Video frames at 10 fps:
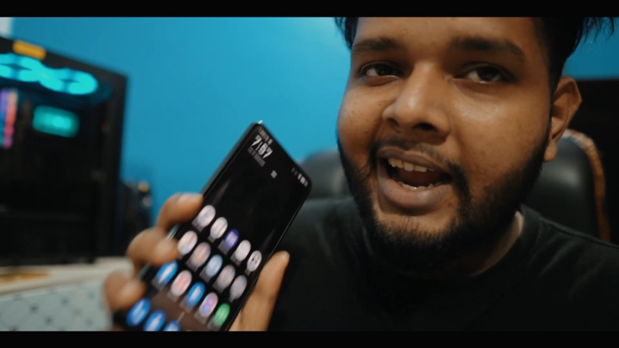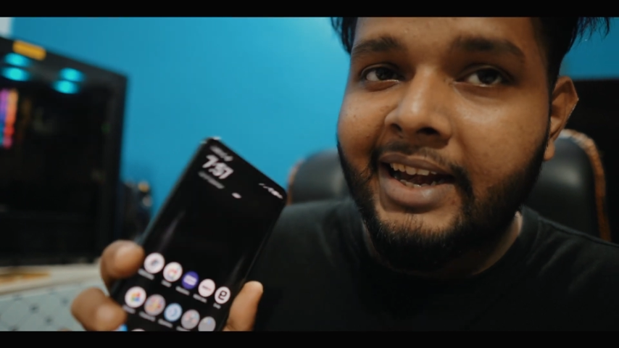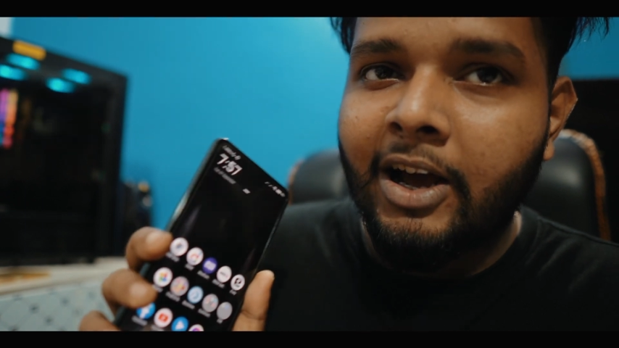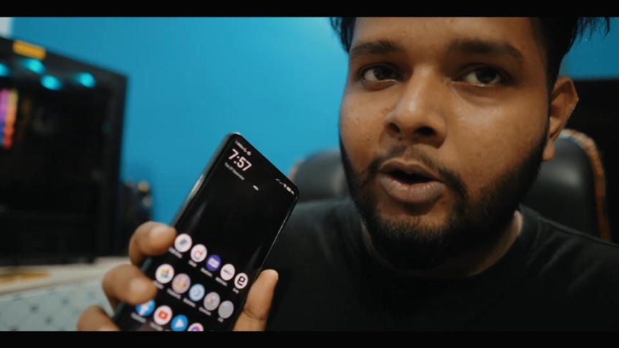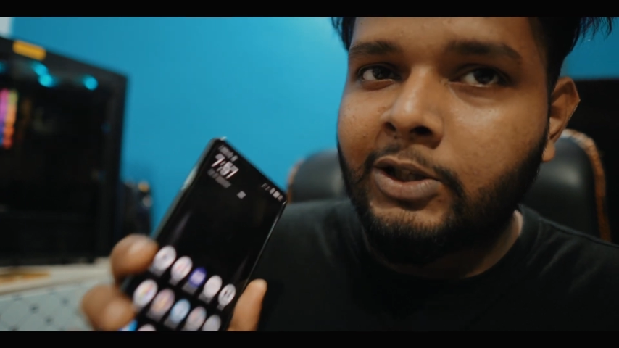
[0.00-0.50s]

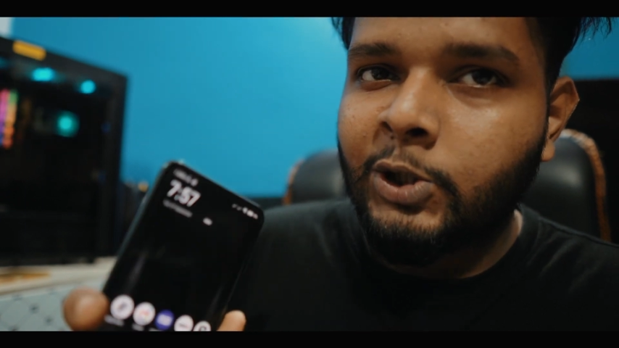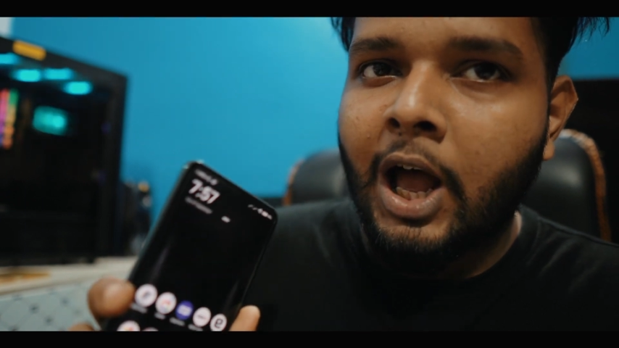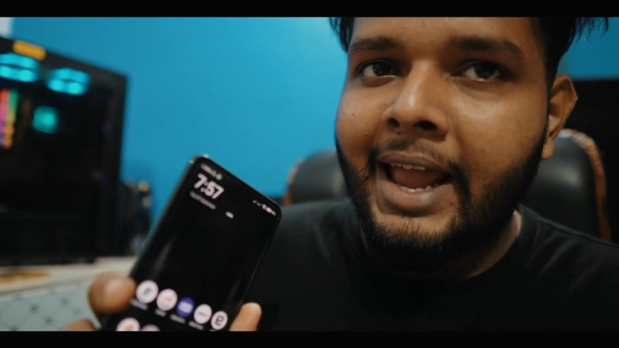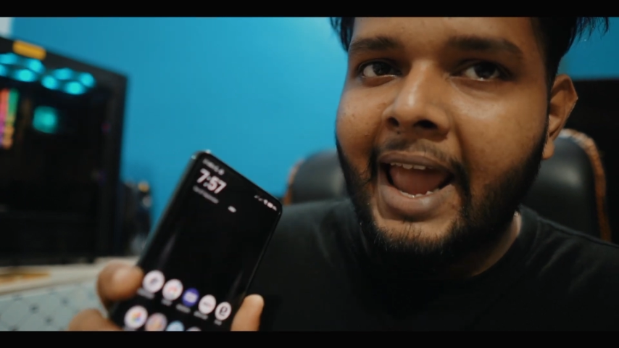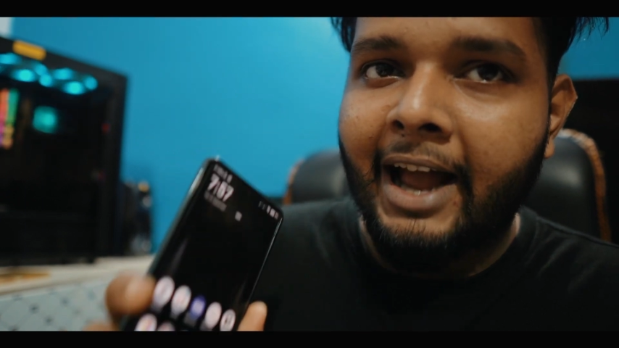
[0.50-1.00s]
এটা হলো
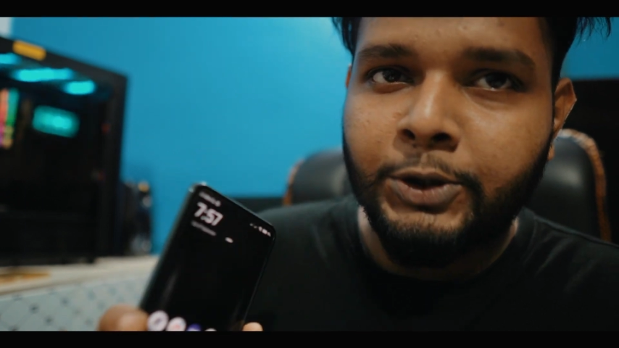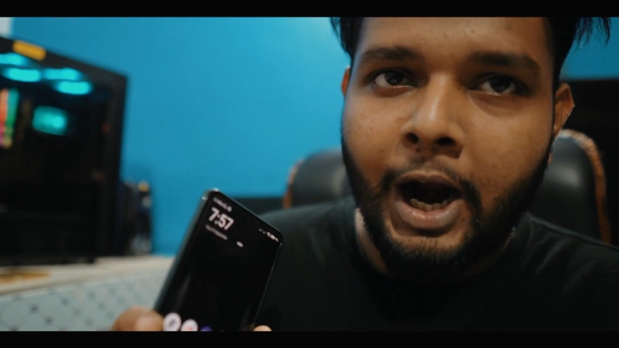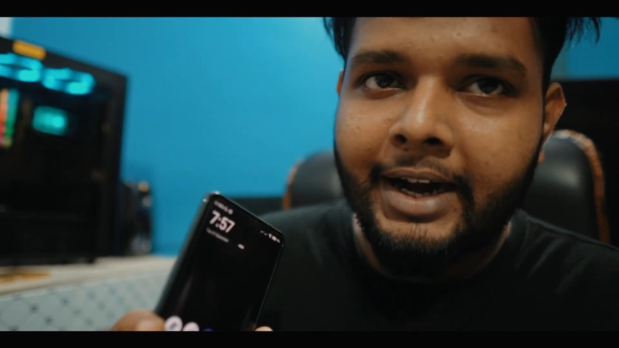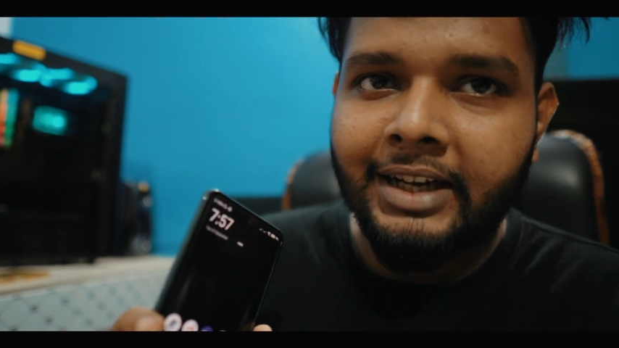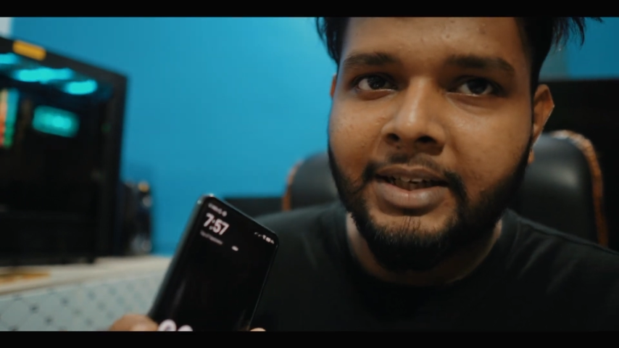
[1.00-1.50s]
ছয় একশো
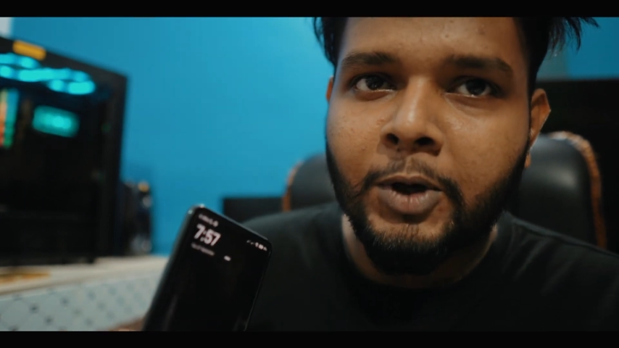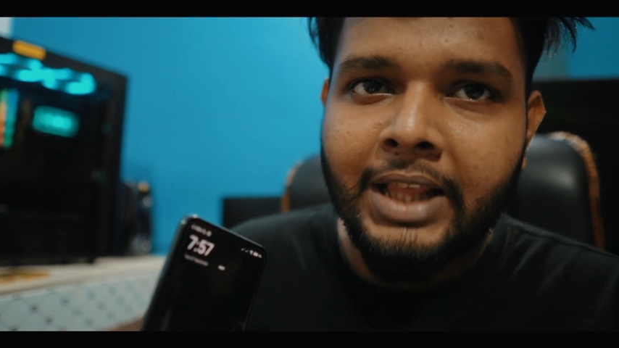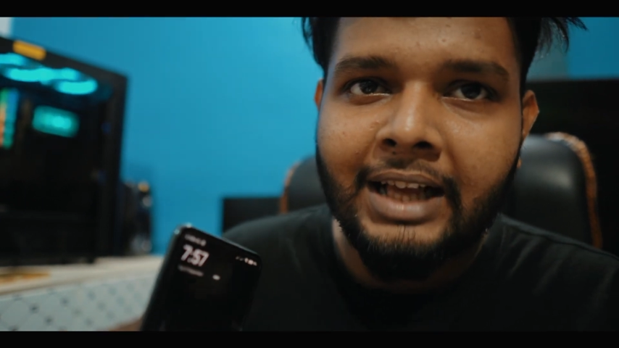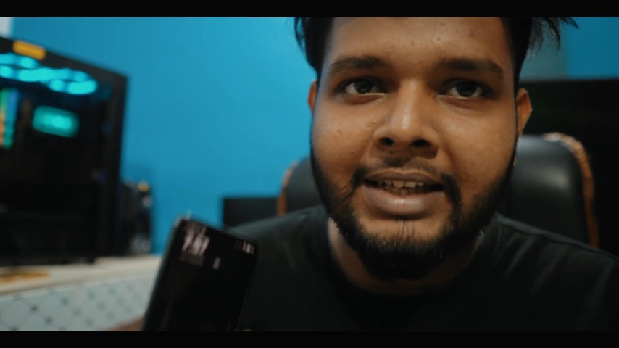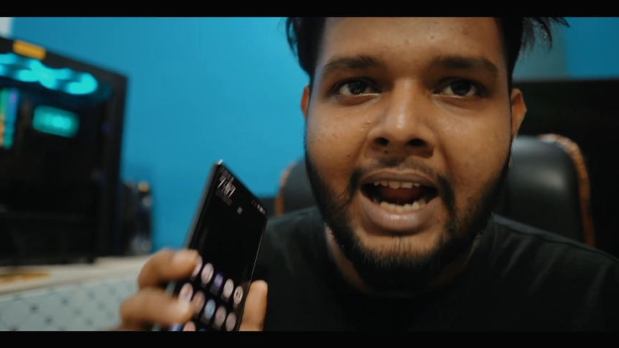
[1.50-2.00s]
আঠাশ এবং
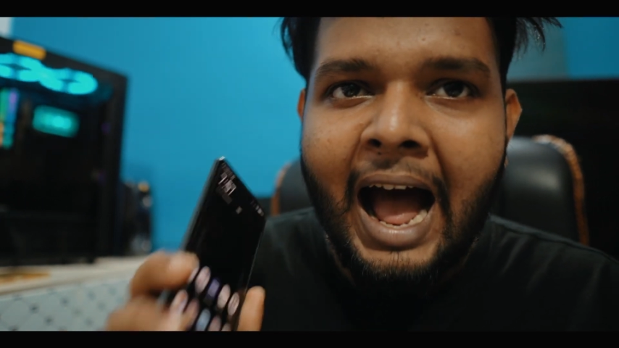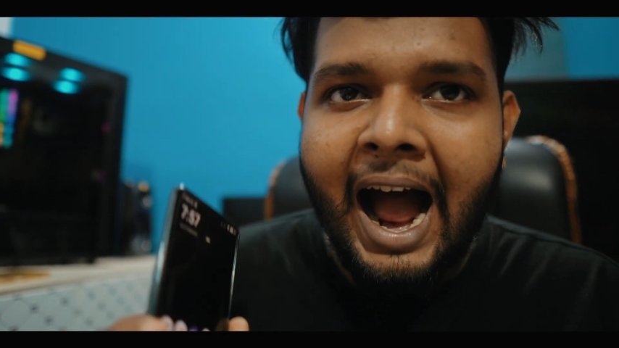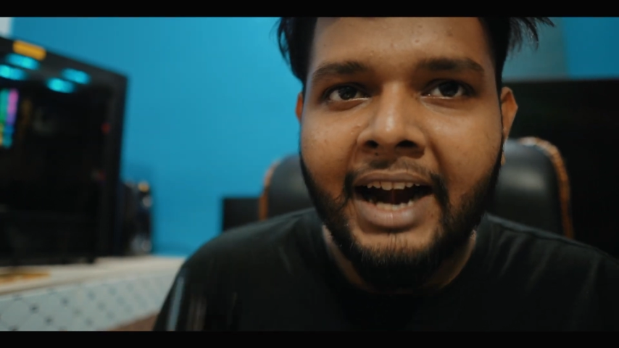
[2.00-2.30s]
তাছাড়া